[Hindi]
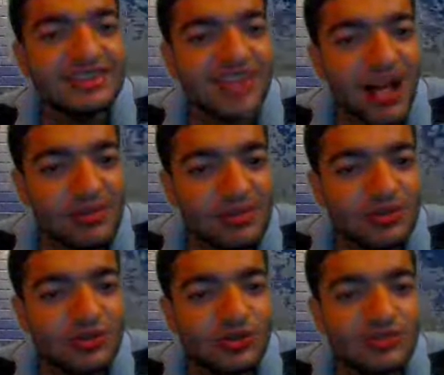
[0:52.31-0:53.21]
यहाँ पे
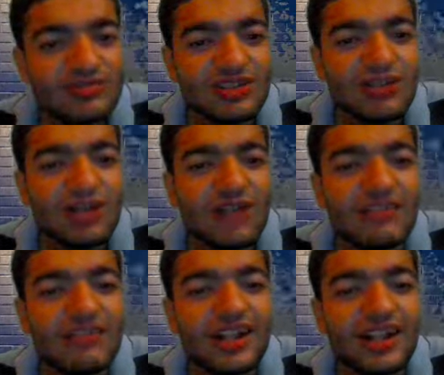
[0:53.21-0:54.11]
घूम फिर घुमा
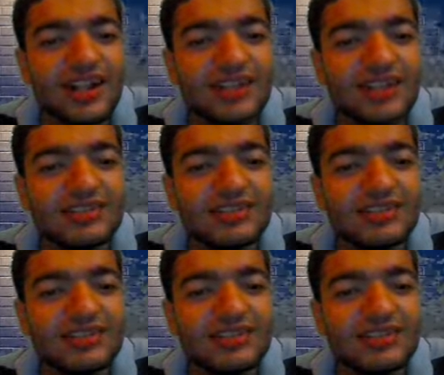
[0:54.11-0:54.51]
फिर आके